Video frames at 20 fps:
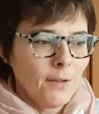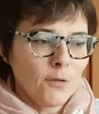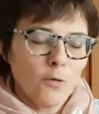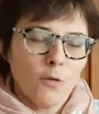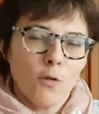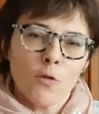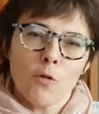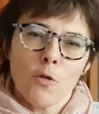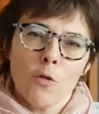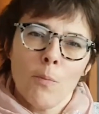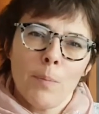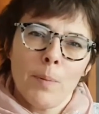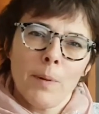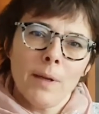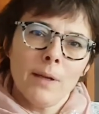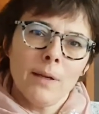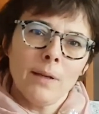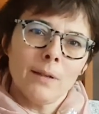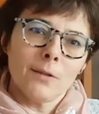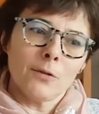sont
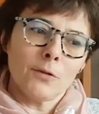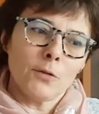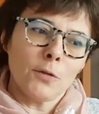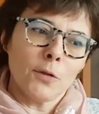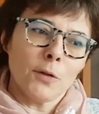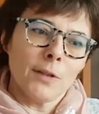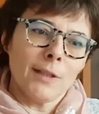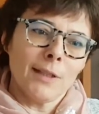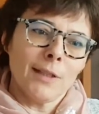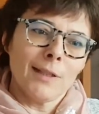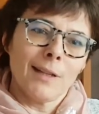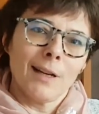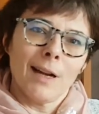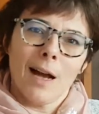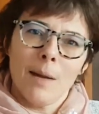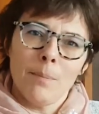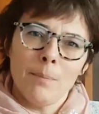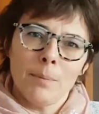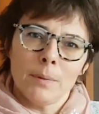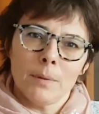regroupées sur des
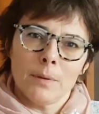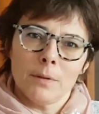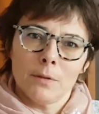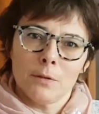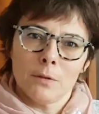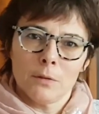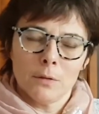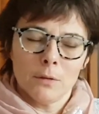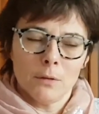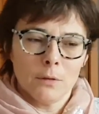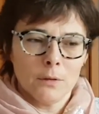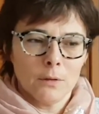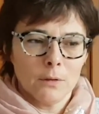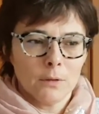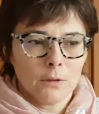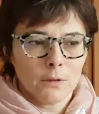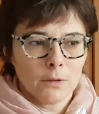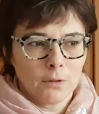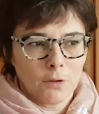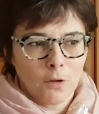grappes
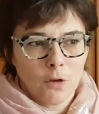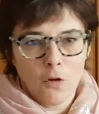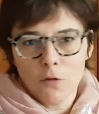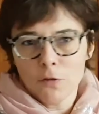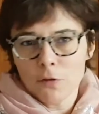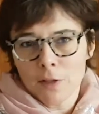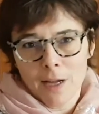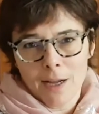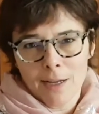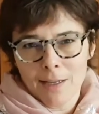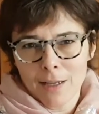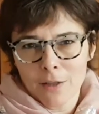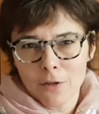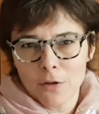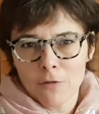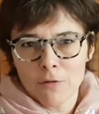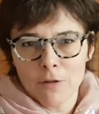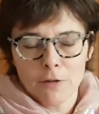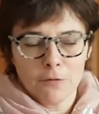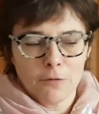de 30 à
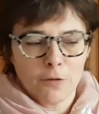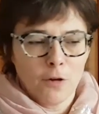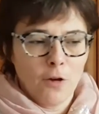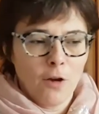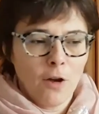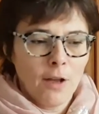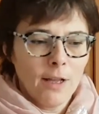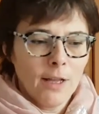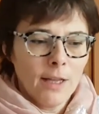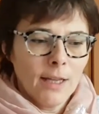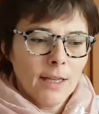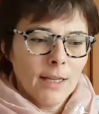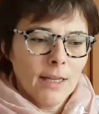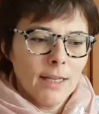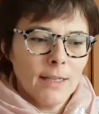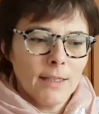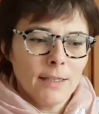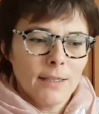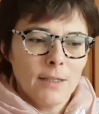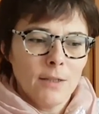80 fleurs,
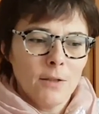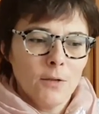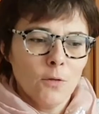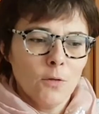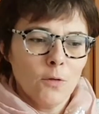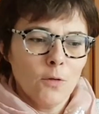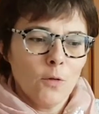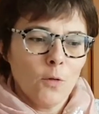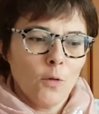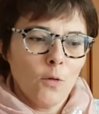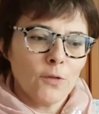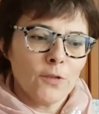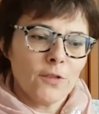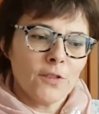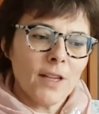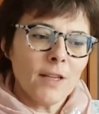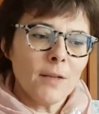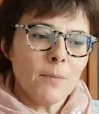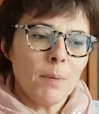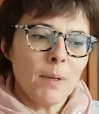et qui ont
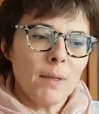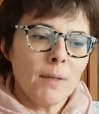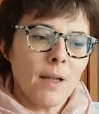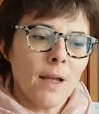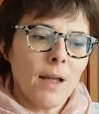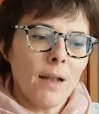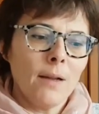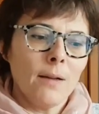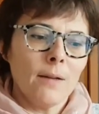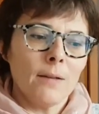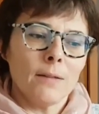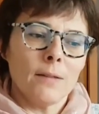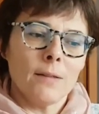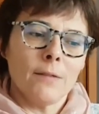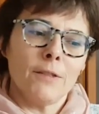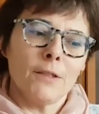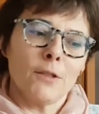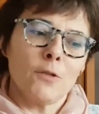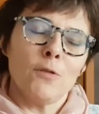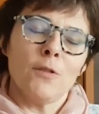cinq pétales euh,
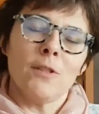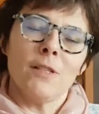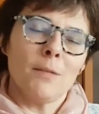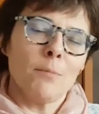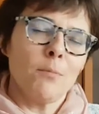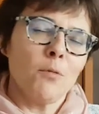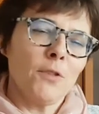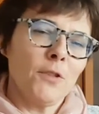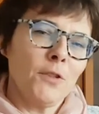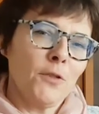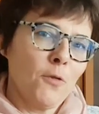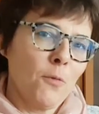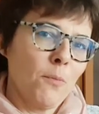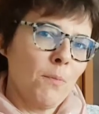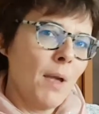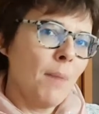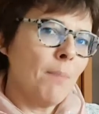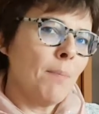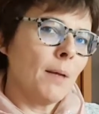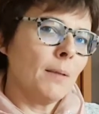avec une disposition
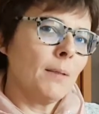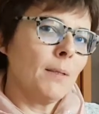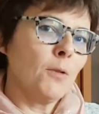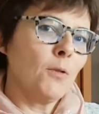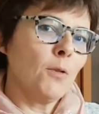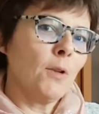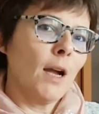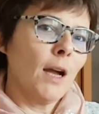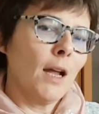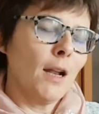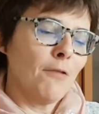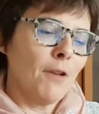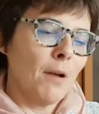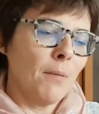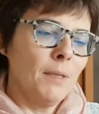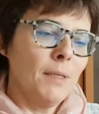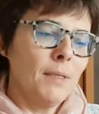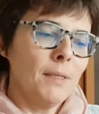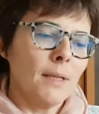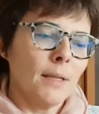bien particulière à la
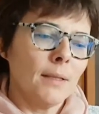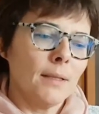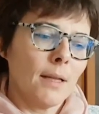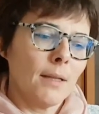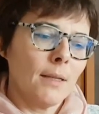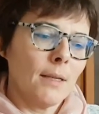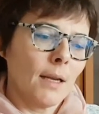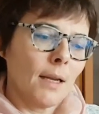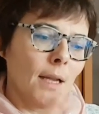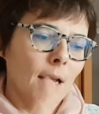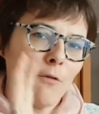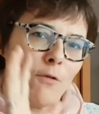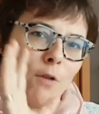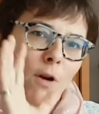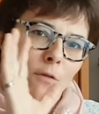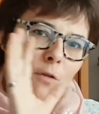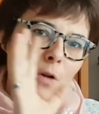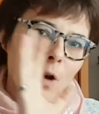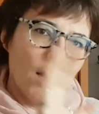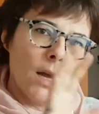famille, c'est-à-dire qu'elles vont
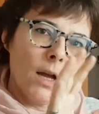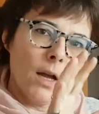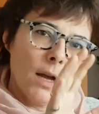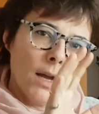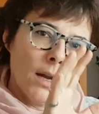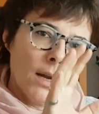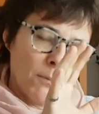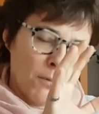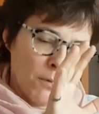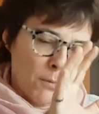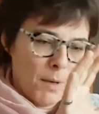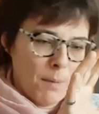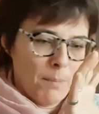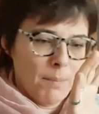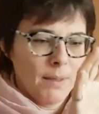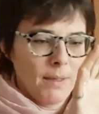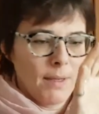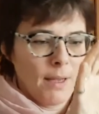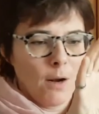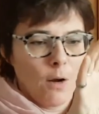avoir première
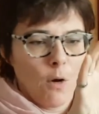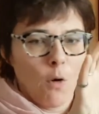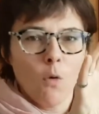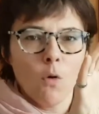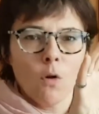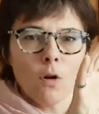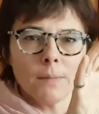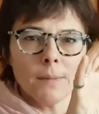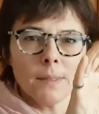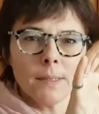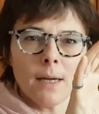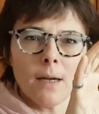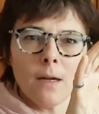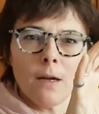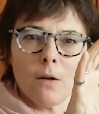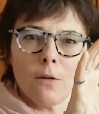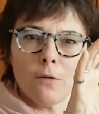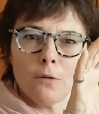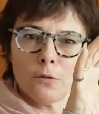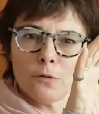pétale en haut comme
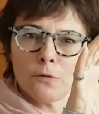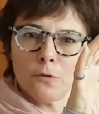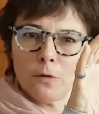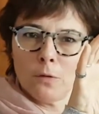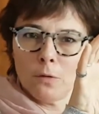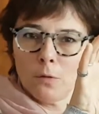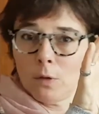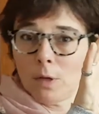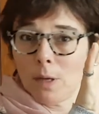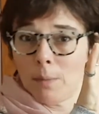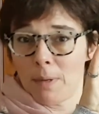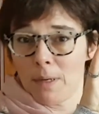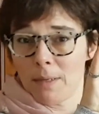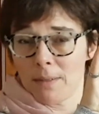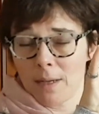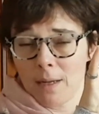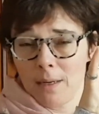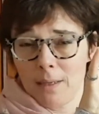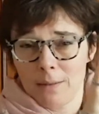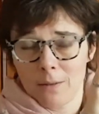ça, on appelle
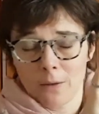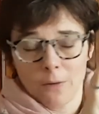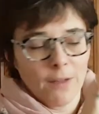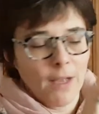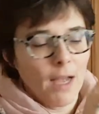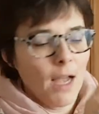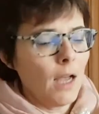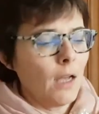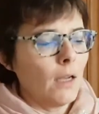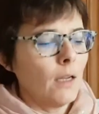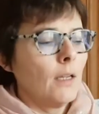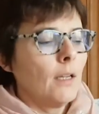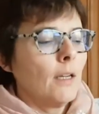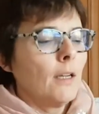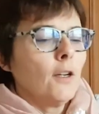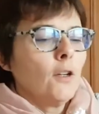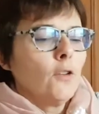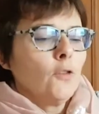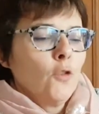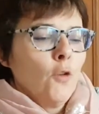ça l'étendard,
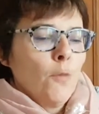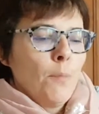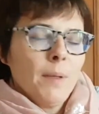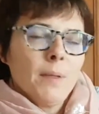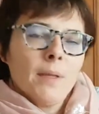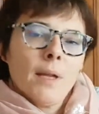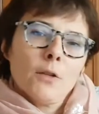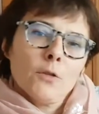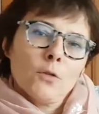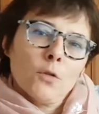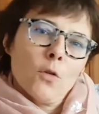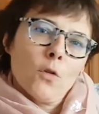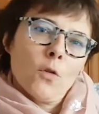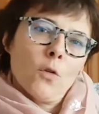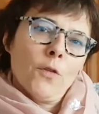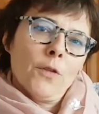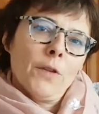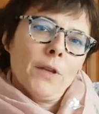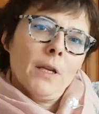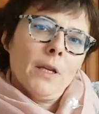deux pétales sur le
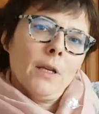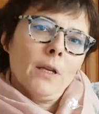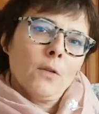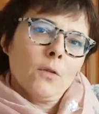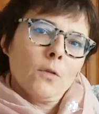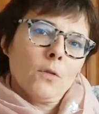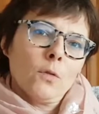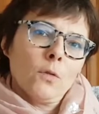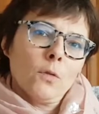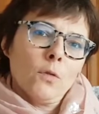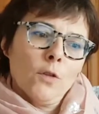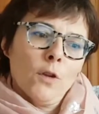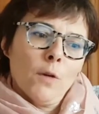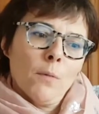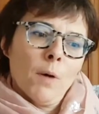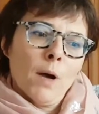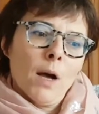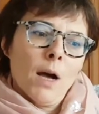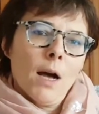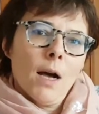côté que l'on
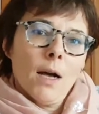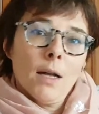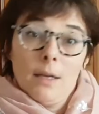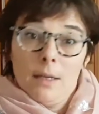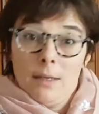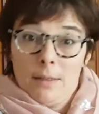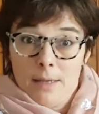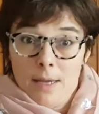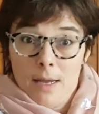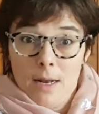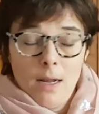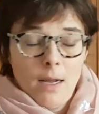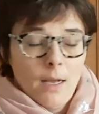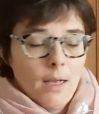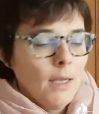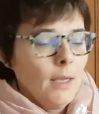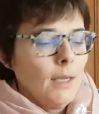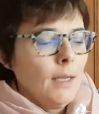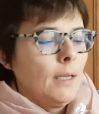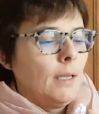nommera les ailes
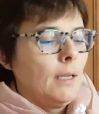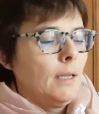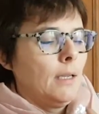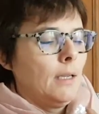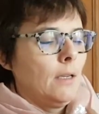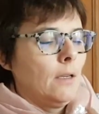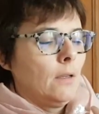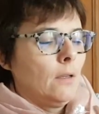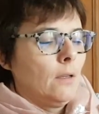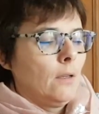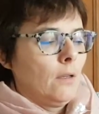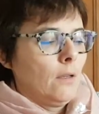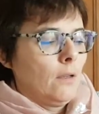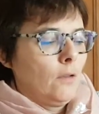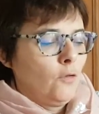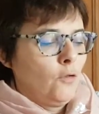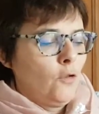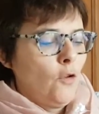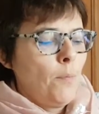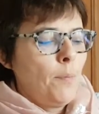et
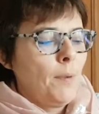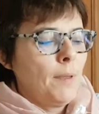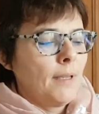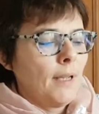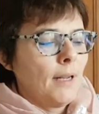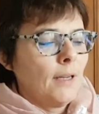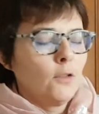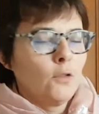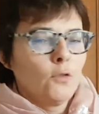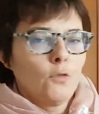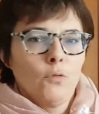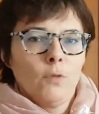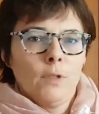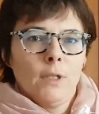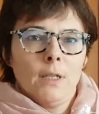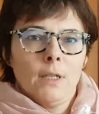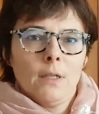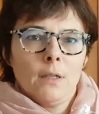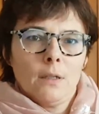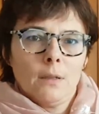deux pétales
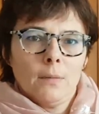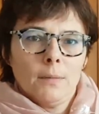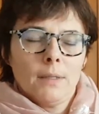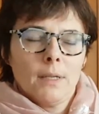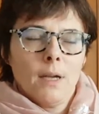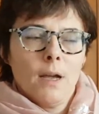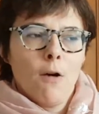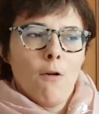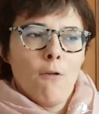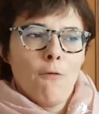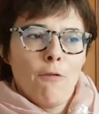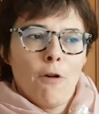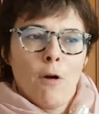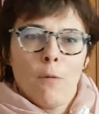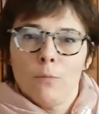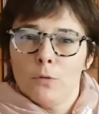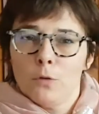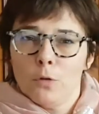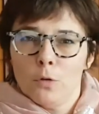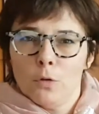soudés comme ça en
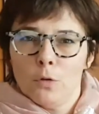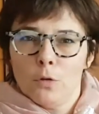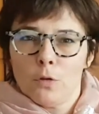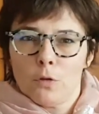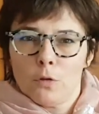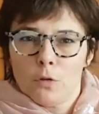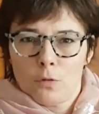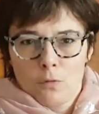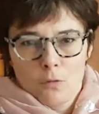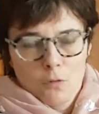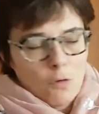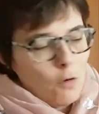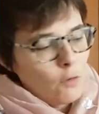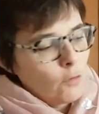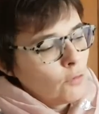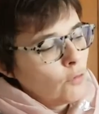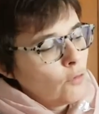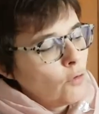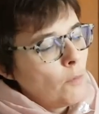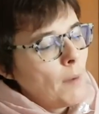forme de
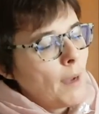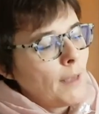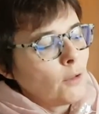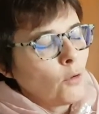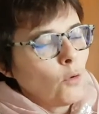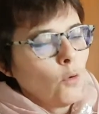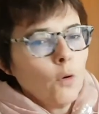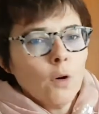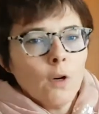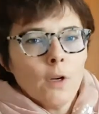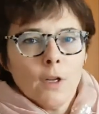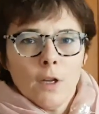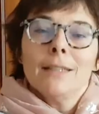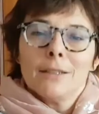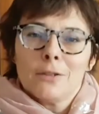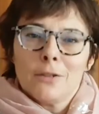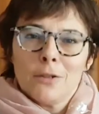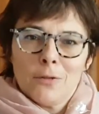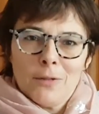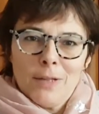coque de bateau
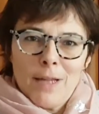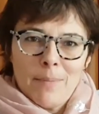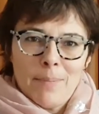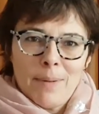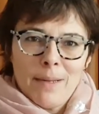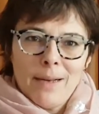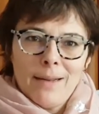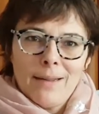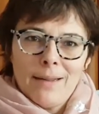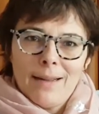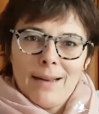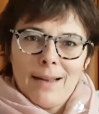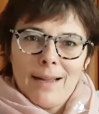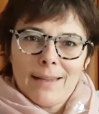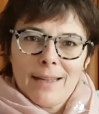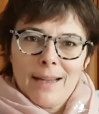que l'on appelle la